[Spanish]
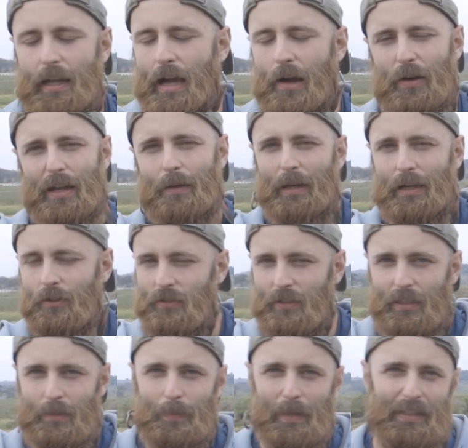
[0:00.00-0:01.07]
Aunque verlos
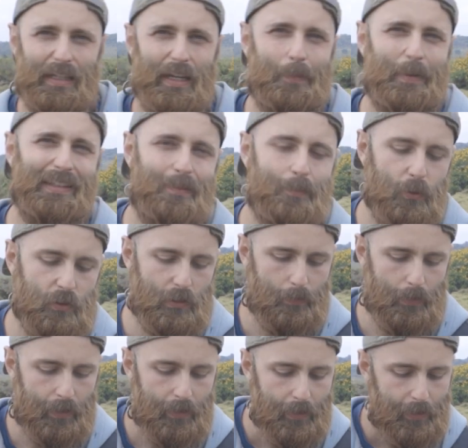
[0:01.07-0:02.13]
es prácticamente
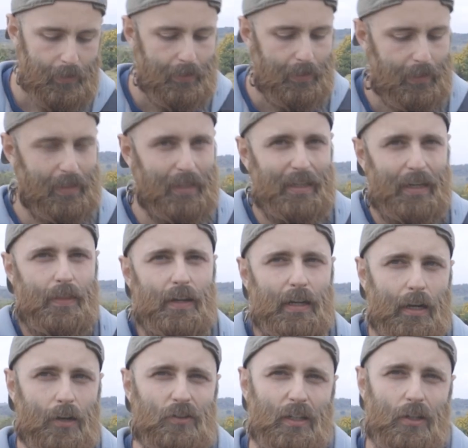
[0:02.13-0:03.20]
imposible y que lleguen a
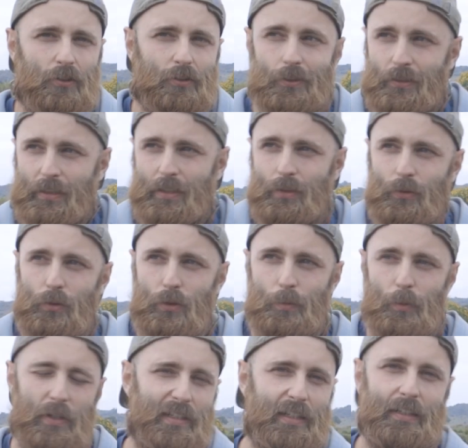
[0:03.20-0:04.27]
acercarnos a nosotros siendo un
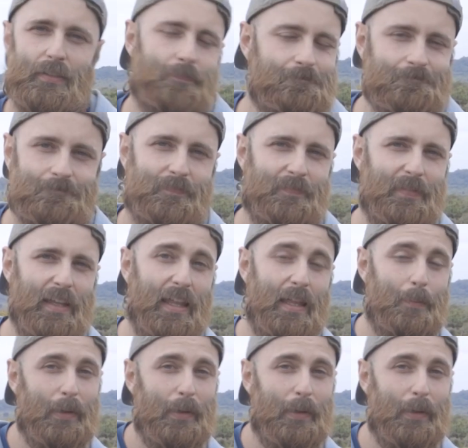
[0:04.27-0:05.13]
grupo así, nada.